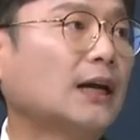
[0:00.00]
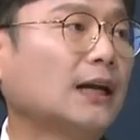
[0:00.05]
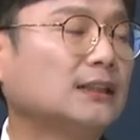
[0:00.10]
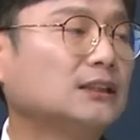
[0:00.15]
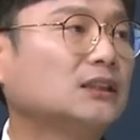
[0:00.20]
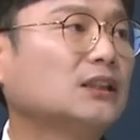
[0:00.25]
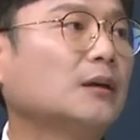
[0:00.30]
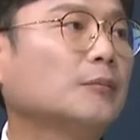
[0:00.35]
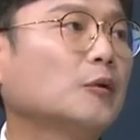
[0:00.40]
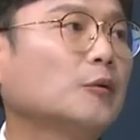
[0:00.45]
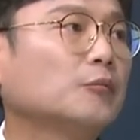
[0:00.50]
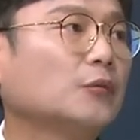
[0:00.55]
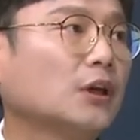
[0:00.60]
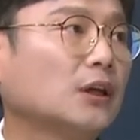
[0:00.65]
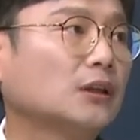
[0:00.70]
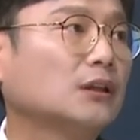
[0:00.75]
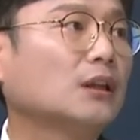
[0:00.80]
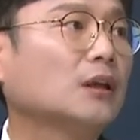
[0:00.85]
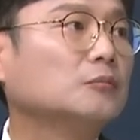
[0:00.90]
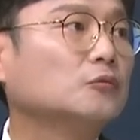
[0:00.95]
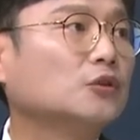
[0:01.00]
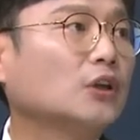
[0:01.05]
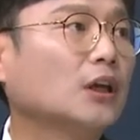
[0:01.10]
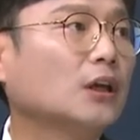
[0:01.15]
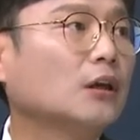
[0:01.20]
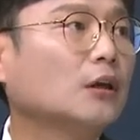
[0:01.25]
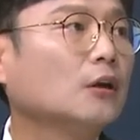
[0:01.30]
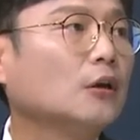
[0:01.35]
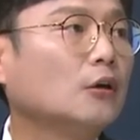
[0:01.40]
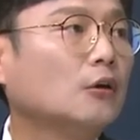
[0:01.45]
같이 감염되기 때문에
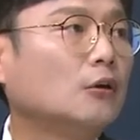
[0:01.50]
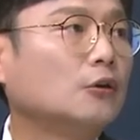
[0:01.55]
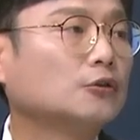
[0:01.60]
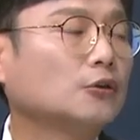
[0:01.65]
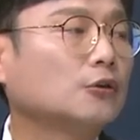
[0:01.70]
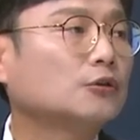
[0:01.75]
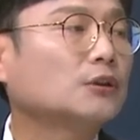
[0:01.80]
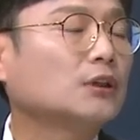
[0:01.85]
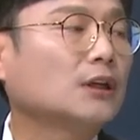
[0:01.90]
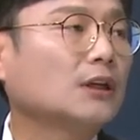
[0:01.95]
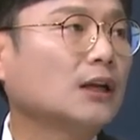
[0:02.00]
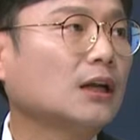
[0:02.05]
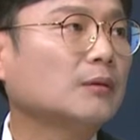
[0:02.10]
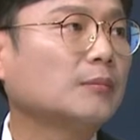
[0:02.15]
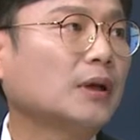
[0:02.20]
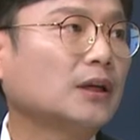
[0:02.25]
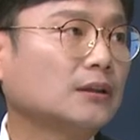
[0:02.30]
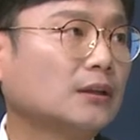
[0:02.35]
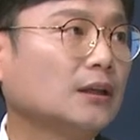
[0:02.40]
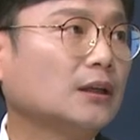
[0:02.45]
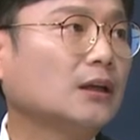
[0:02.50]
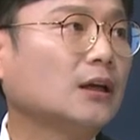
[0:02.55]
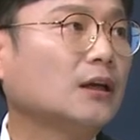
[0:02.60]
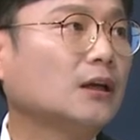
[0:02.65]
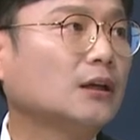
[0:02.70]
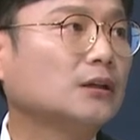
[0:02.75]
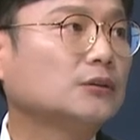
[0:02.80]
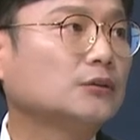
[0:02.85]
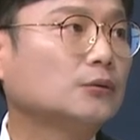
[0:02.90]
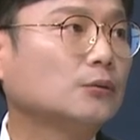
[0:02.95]
예. 어, 적절한
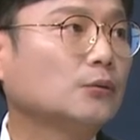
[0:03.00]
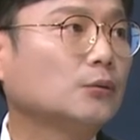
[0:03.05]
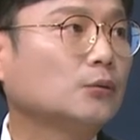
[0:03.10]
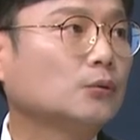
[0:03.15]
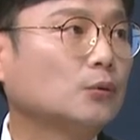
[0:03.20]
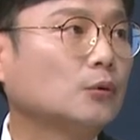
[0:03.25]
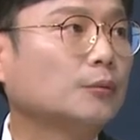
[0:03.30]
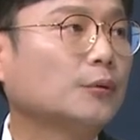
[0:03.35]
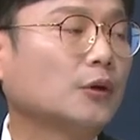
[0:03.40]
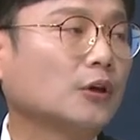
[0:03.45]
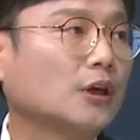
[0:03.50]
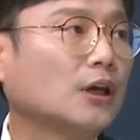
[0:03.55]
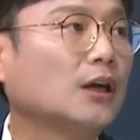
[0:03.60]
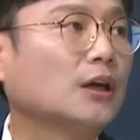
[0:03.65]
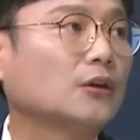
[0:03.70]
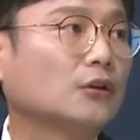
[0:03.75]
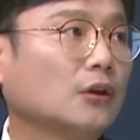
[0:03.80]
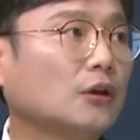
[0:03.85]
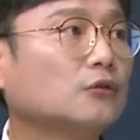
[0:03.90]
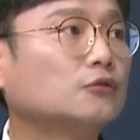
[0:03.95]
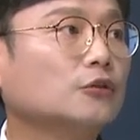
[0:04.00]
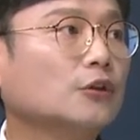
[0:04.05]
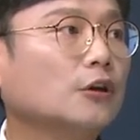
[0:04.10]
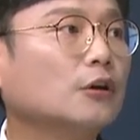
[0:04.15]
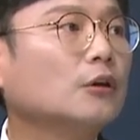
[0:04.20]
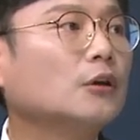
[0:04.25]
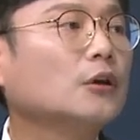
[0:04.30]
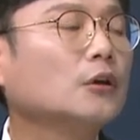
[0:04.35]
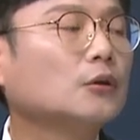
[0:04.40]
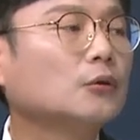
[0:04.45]
항박테리아 치료도 병행하게
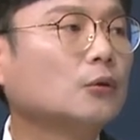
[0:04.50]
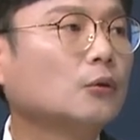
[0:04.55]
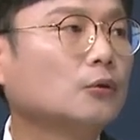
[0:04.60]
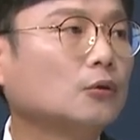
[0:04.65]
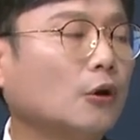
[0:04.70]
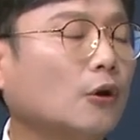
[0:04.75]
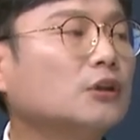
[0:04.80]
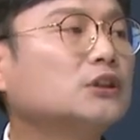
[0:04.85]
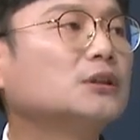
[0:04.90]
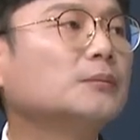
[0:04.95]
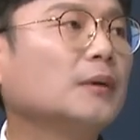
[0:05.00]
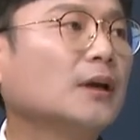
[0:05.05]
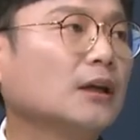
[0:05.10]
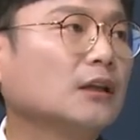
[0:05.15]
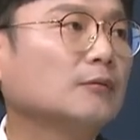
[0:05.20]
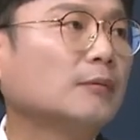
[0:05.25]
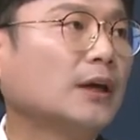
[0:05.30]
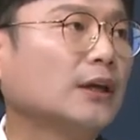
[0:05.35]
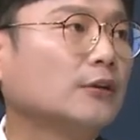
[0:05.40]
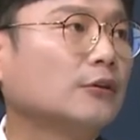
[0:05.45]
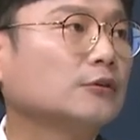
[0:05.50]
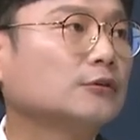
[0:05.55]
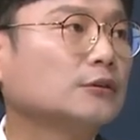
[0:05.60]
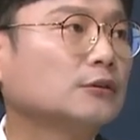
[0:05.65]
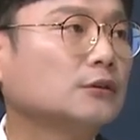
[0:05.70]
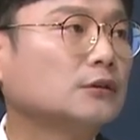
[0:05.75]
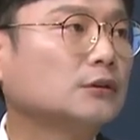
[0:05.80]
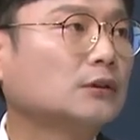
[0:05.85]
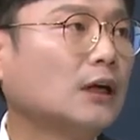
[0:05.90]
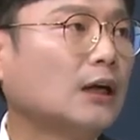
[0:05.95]
되고요. 또 더 심한
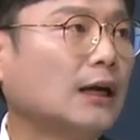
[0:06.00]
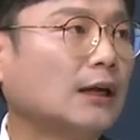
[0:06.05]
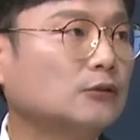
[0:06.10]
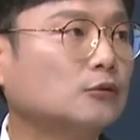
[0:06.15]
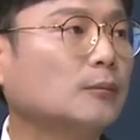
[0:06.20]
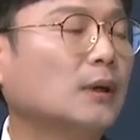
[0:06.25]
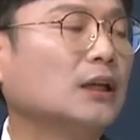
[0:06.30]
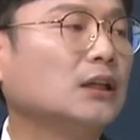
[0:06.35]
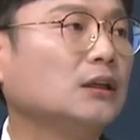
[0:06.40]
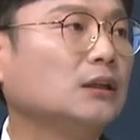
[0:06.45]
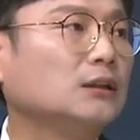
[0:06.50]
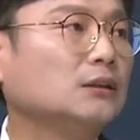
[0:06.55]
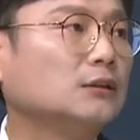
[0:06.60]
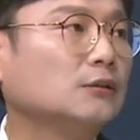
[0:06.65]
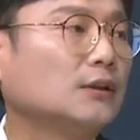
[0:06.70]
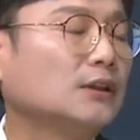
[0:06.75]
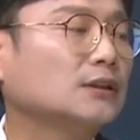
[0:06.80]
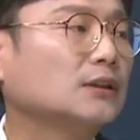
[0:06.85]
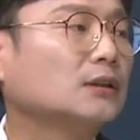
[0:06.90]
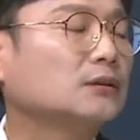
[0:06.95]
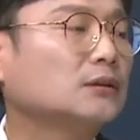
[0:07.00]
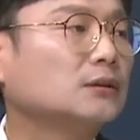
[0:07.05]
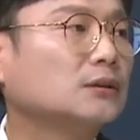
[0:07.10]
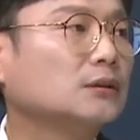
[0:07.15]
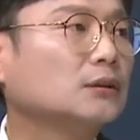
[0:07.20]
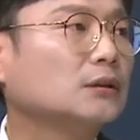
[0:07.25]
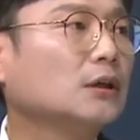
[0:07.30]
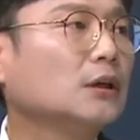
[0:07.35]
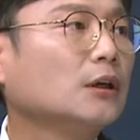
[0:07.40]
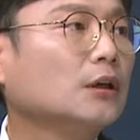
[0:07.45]
바이러스가 아주 많이 있는
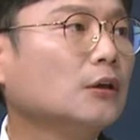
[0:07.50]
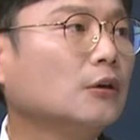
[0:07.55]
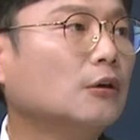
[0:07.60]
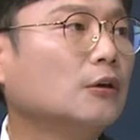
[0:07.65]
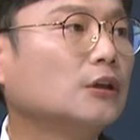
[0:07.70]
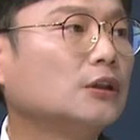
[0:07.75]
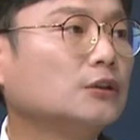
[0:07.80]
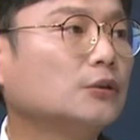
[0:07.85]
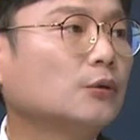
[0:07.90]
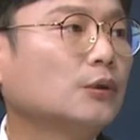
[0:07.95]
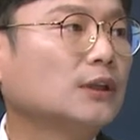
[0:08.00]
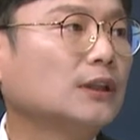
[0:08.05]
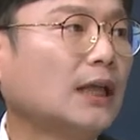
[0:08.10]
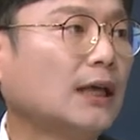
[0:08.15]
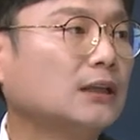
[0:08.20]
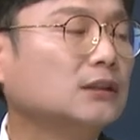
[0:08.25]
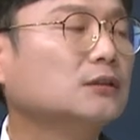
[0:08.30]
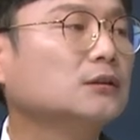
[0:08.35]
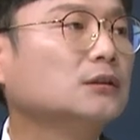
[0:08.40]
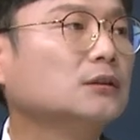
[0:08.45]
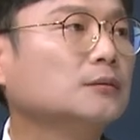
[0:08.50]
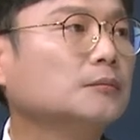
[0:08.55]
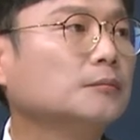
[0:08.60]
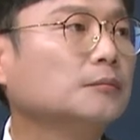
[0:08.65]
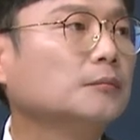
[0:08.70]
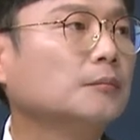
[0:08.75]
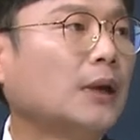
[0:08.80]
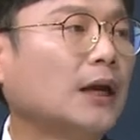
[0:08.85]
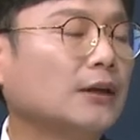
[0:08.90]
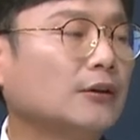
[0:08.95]
환자들은 어, 기존의
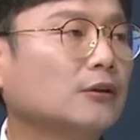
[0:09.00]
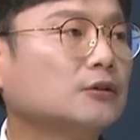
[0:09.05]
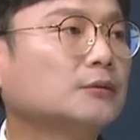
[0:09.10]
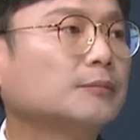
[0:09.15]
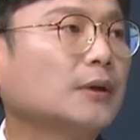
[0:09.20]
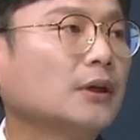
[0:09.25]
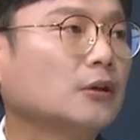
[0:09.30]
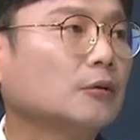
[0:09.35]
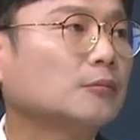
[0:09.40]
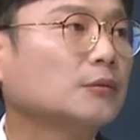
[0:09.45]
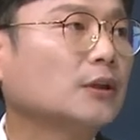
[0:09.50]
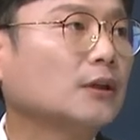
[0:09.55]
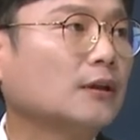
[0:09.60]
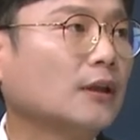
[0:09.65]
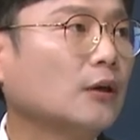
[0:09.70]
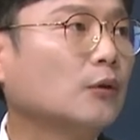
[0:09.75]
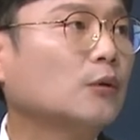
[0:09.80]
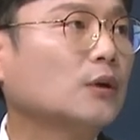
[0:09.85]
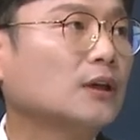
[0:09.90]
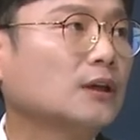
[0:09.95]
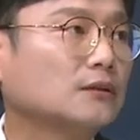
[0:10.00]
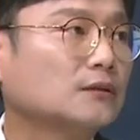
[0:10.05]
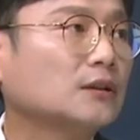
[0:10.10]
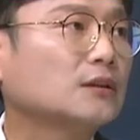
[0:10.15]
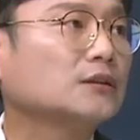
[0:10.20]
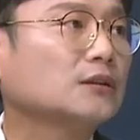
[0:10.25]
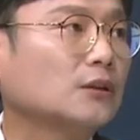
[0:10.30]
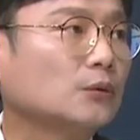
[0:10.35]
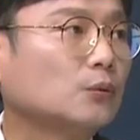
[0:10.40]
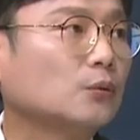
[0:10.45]
다른 바이러스 폐렴 때 사용한
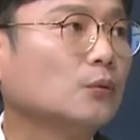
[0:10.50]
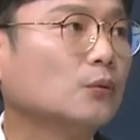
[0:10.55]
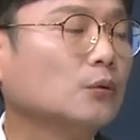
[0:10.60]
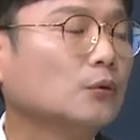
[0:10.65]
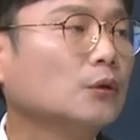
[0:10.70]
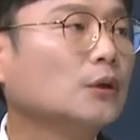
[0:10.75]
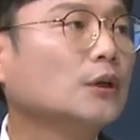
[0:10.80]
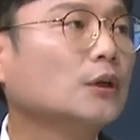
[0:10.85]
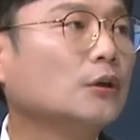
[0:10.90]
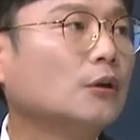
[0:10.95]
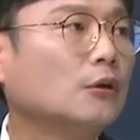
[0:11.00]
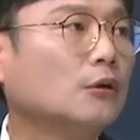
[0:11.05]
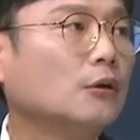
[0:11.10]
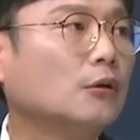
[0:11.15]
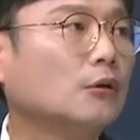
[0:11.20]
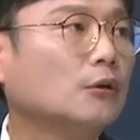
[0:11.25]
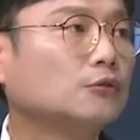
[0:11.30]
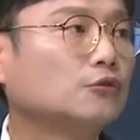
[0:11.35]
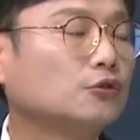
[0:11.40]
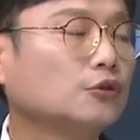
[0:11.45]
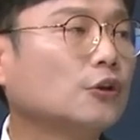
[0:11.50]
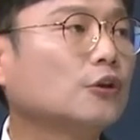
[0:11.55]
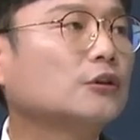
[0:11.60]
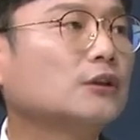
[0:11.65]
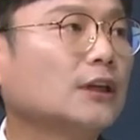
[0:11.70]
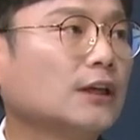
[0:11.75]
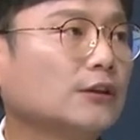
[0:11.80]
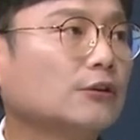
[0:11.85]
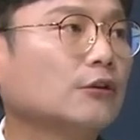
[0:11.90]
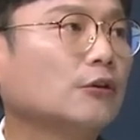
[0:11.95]
항생제도 어,
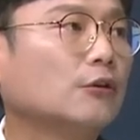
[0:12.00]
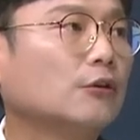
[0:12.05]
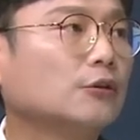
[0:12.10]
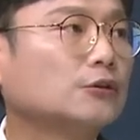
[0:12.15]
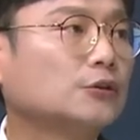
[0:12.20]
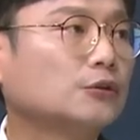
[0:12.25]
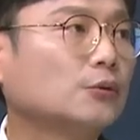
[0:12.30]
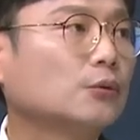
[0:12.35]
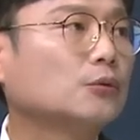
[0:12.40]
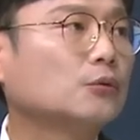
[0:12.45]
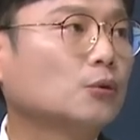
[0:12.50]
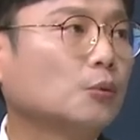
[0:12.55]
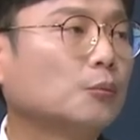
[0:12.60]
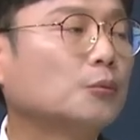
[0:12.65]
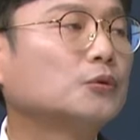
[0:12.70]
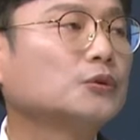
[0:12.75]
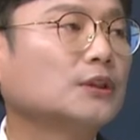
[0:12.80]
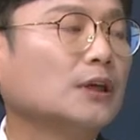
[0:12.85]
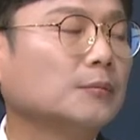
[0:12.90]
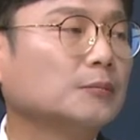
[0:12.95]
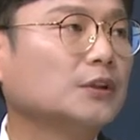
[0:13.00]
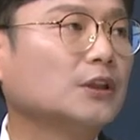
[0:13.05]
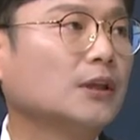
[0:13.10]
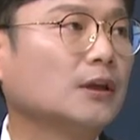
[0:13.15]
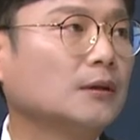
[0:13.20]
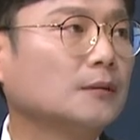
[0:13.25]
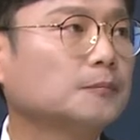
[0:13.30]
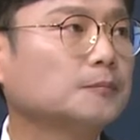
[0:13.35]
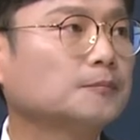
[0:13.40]
투여를 해서 치료를 돕고자 합니다.